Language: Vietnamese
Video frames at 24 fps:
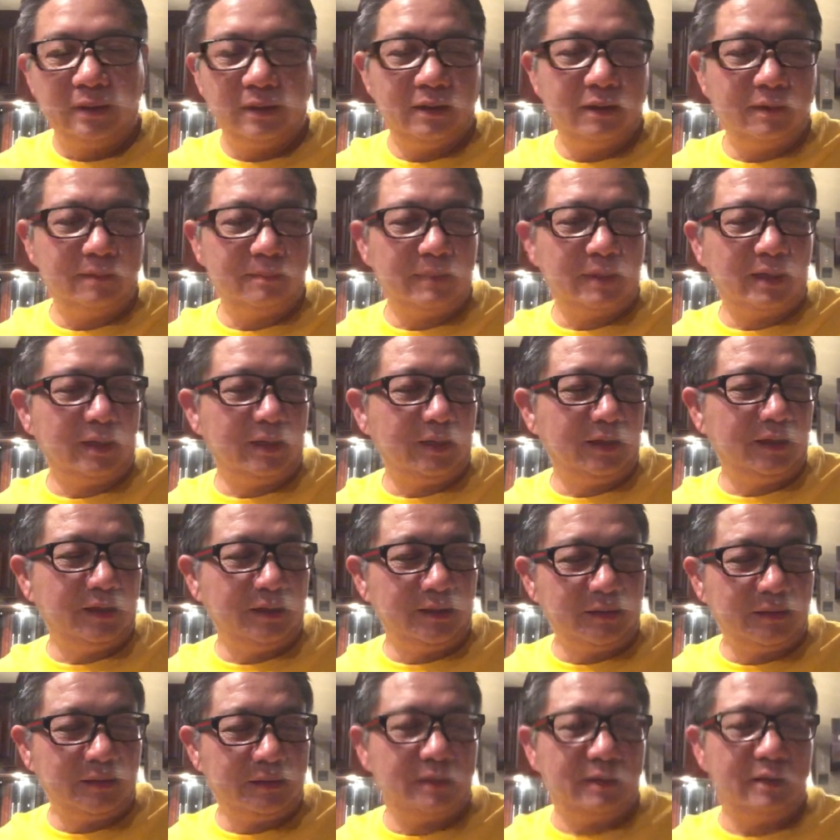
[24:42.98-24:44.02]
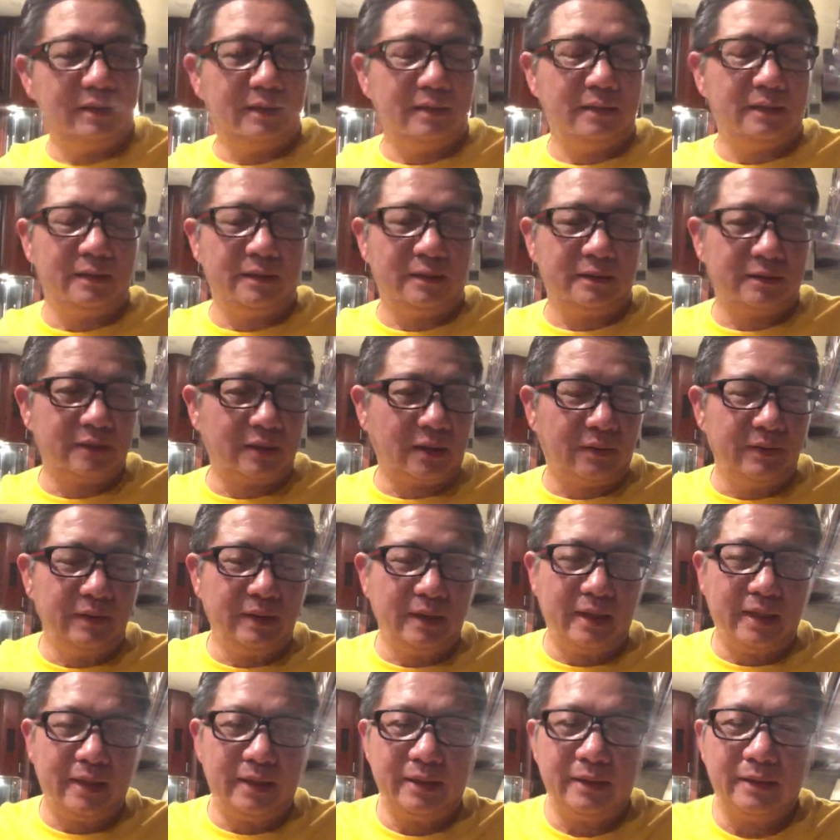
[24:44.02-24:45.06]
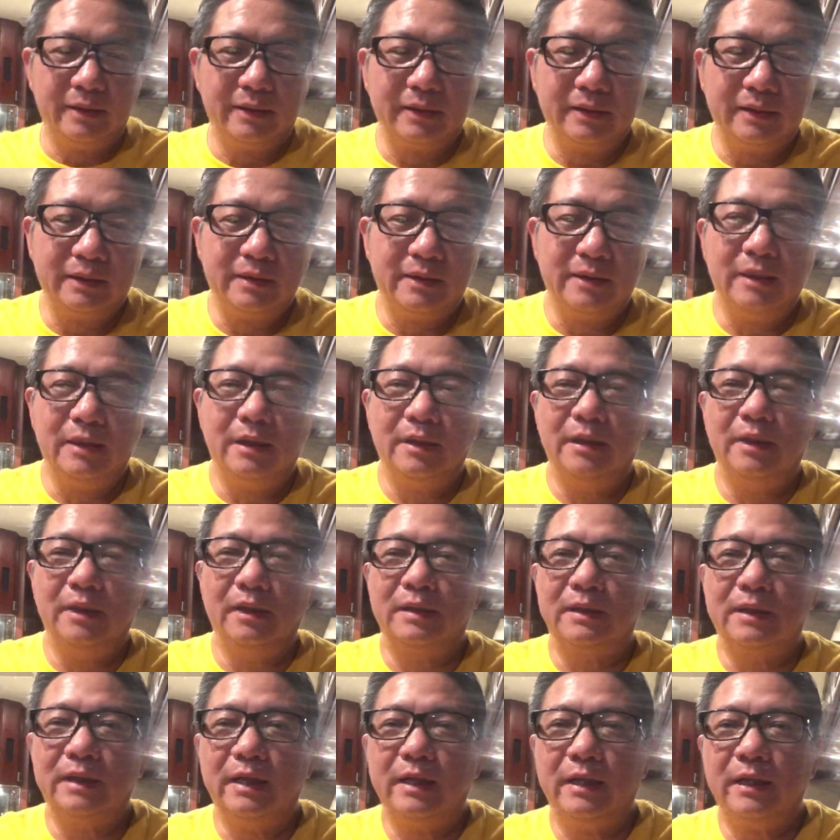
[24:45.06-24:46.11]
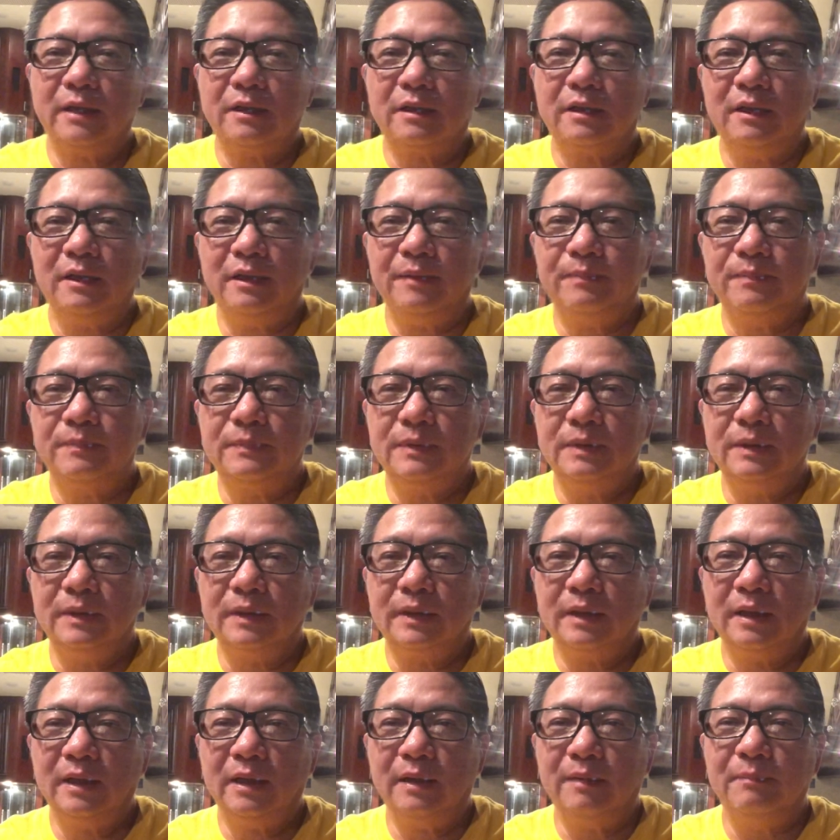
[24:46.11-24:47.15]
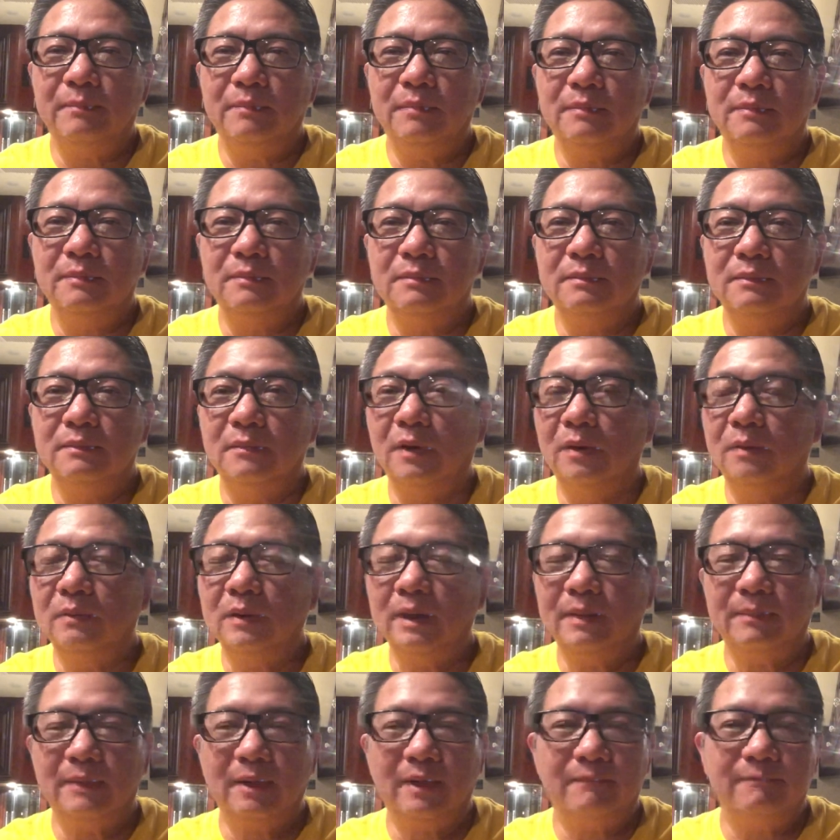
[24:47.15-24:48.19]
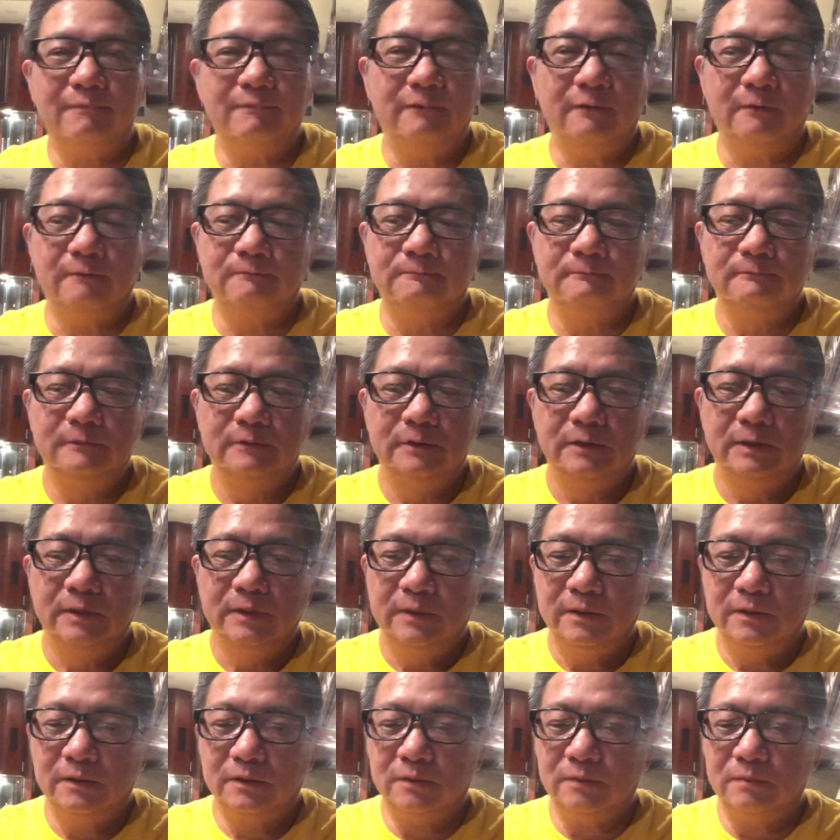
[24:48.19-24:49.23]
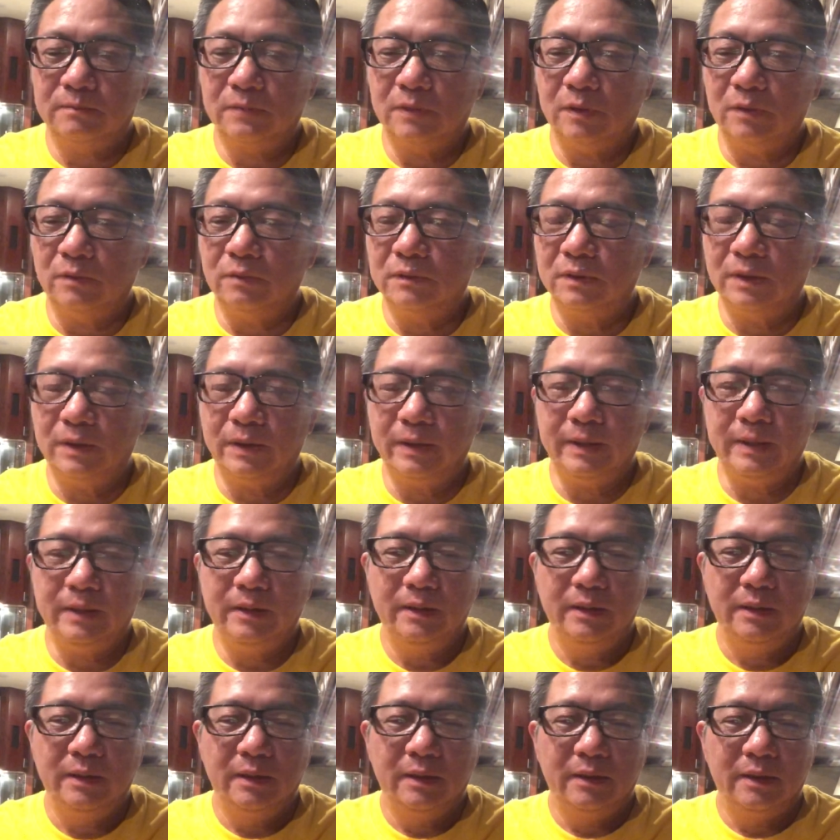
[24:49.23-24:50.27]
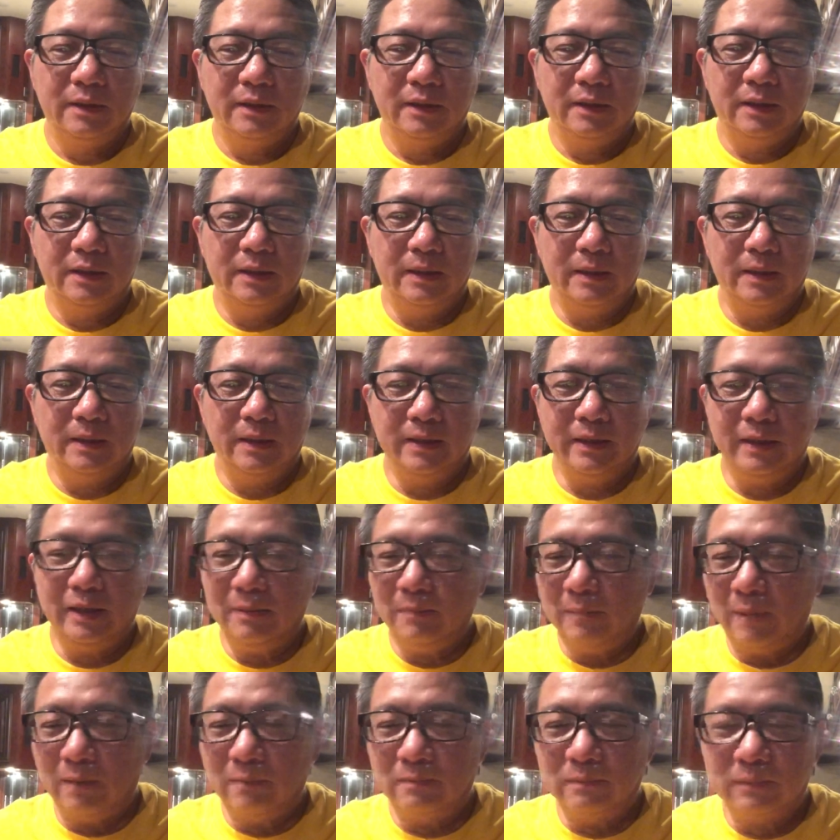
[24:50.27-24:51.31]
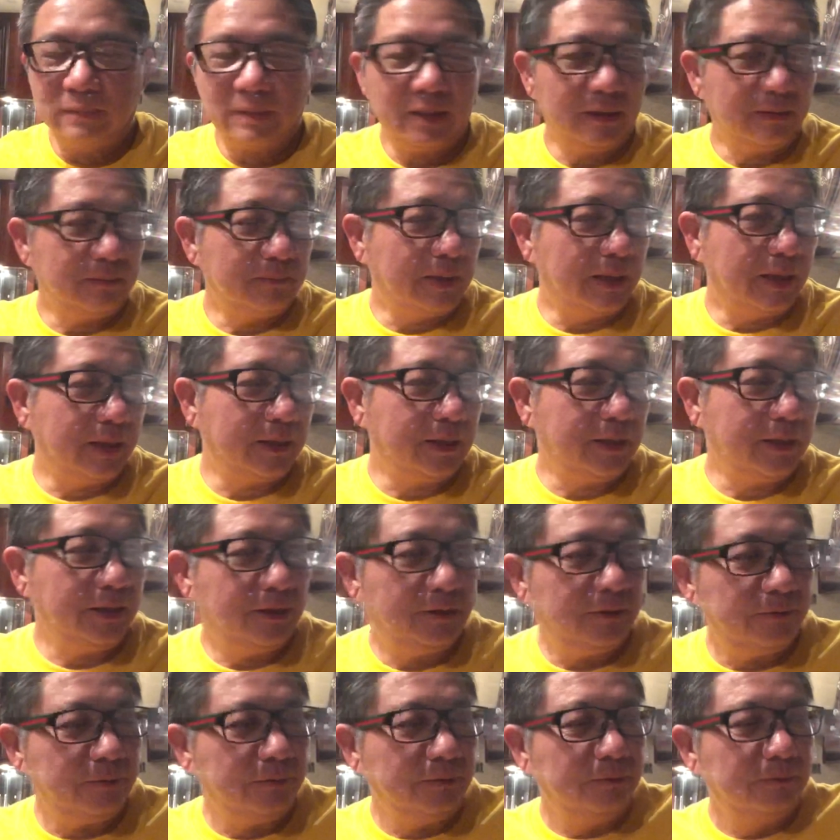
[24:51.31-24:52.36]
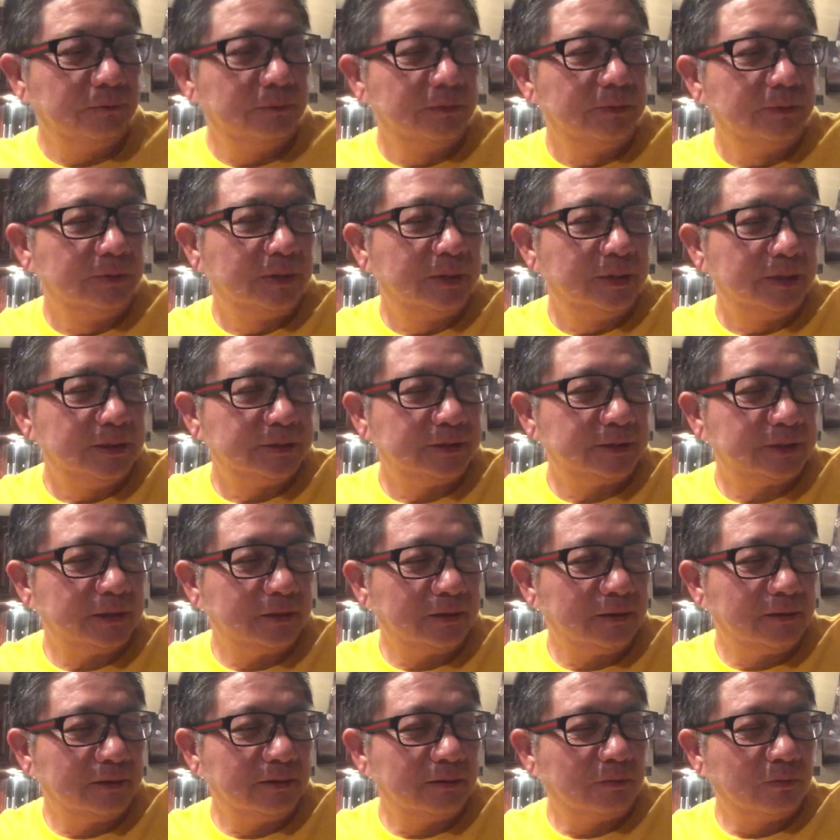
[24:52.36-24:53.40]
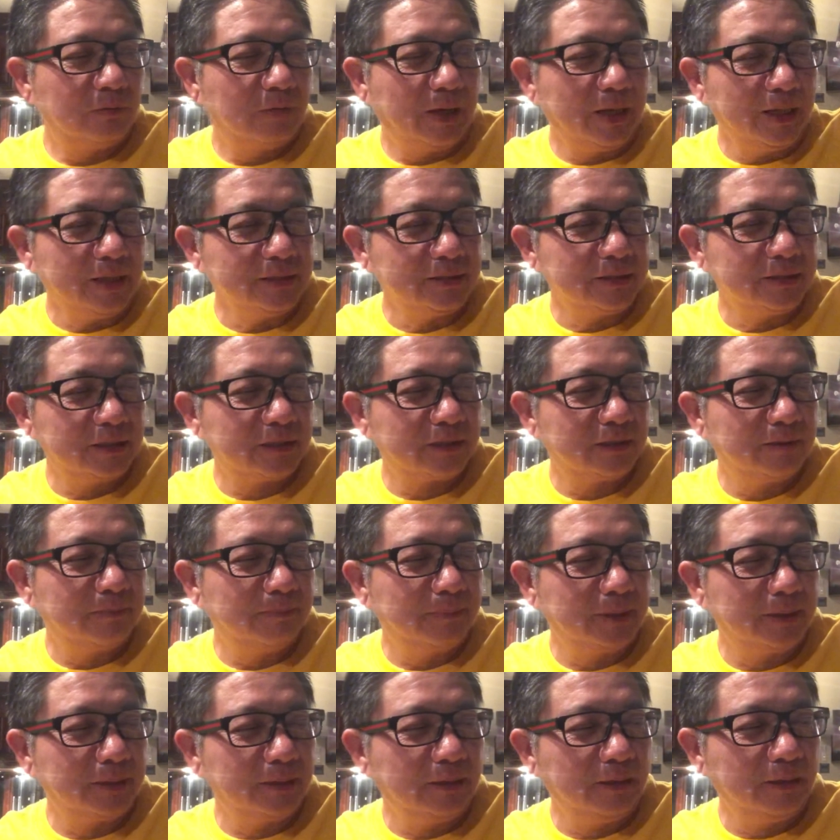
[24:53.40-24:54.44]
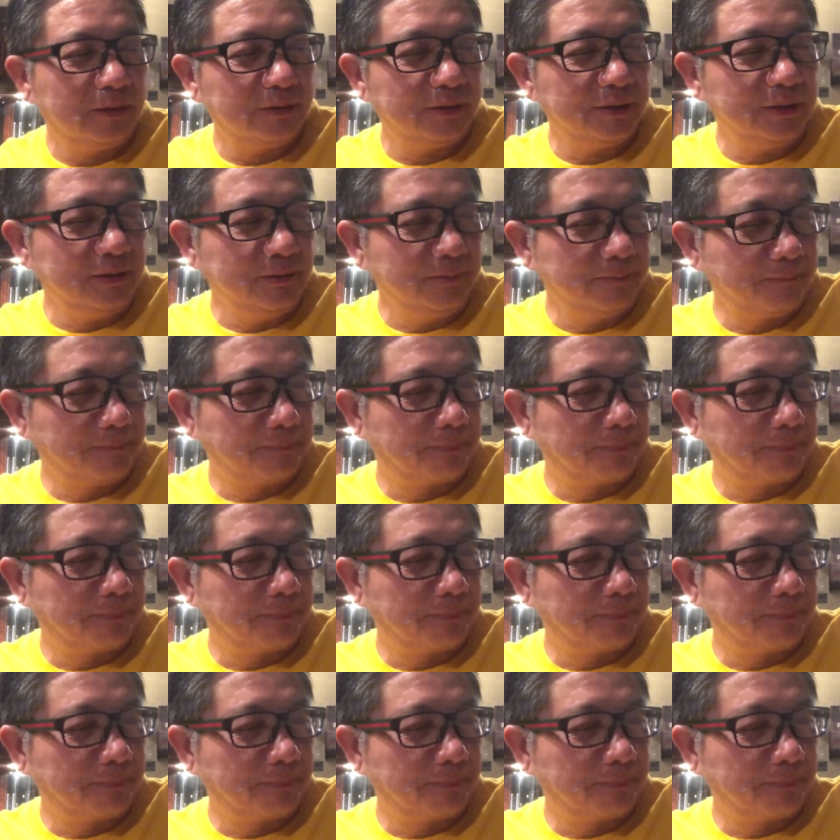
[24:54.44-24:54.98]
hôm nay ờ, tối nay ờ, lên đây clip được 24 25 phút cũng đủ rồi à, vậy mong các bạn hiểu chứ quá trời comment hỏi